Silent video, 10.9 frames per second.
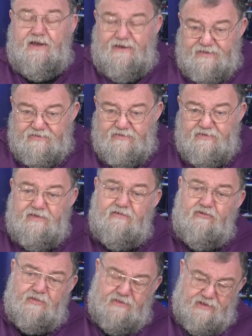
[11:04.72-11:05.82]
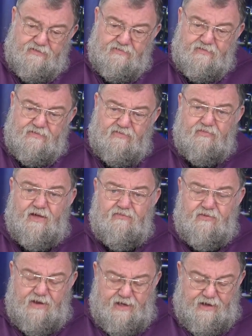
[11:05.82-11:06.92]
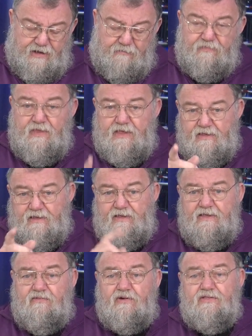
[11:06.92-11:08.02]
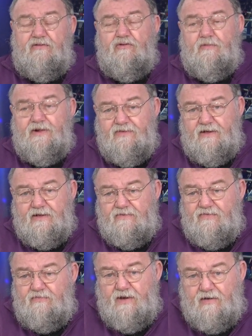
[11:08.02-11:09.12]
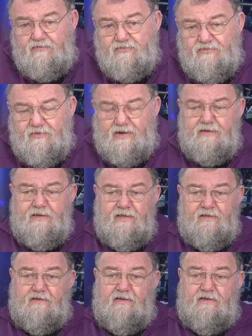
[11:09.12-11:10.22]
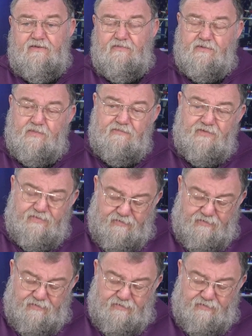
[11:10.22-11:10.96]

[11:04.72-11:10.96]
elektrisch über jeden Zweifel erhaben. Ich wollte es Ihnen nur mal sagen, es ist mir aufgefallen. Ich wollte mal wissen,